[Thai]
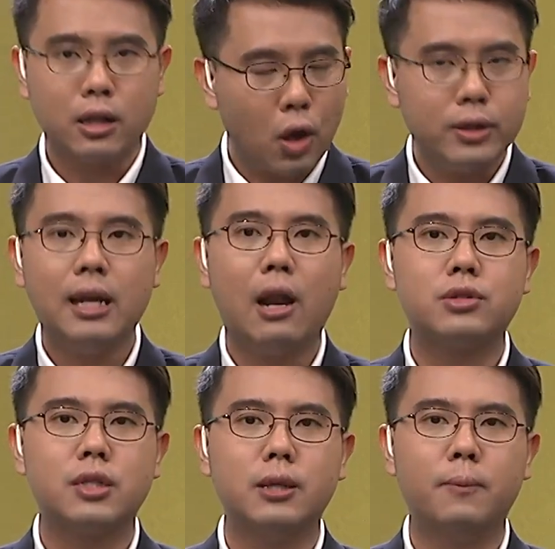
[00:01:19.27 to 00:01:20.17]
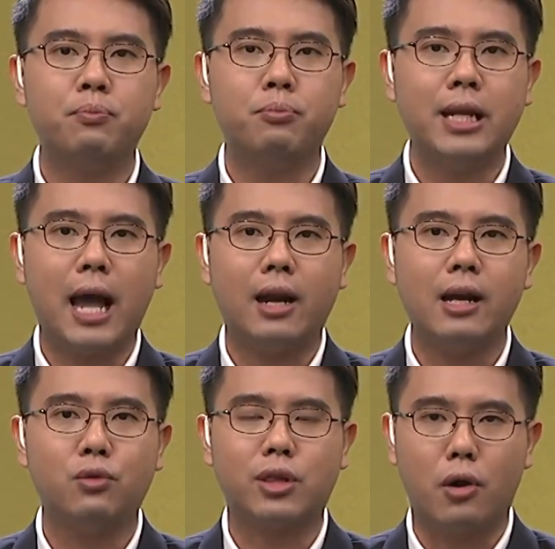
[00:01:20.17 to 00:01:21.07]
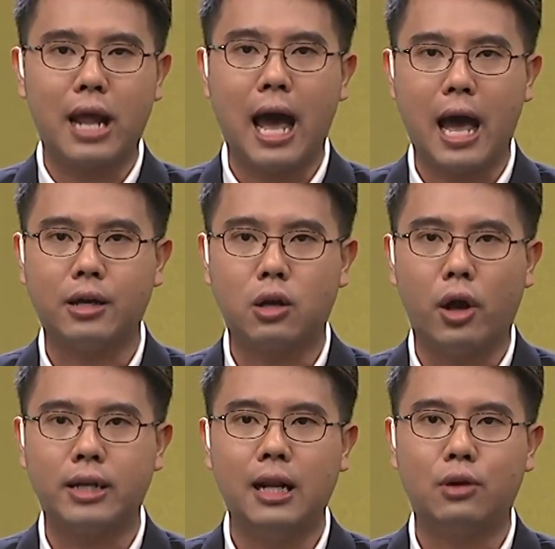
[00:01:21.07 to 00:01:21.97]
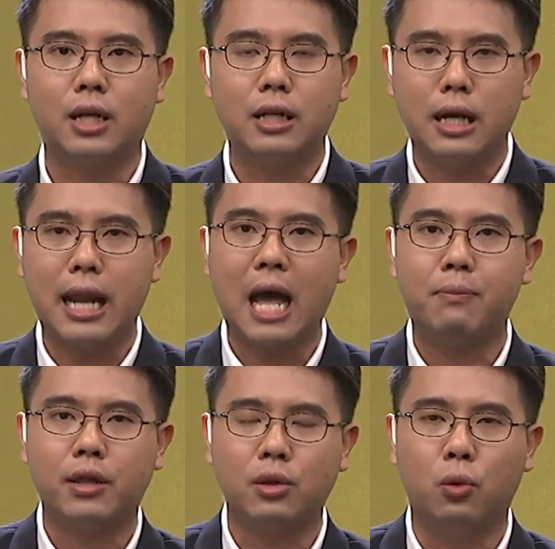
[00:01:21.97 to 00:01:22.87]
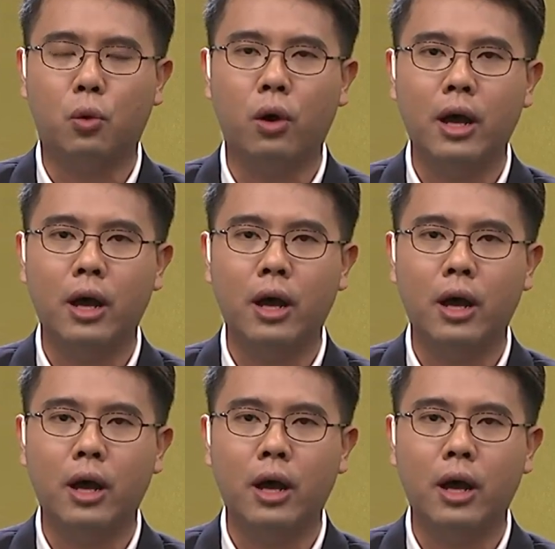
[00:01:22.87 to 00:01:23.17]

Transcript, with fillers: ตอนนี้เราจึงมีทางเลือกอยู่ 2 ทางก่อนที่เราจะเดินหน้าไปสู่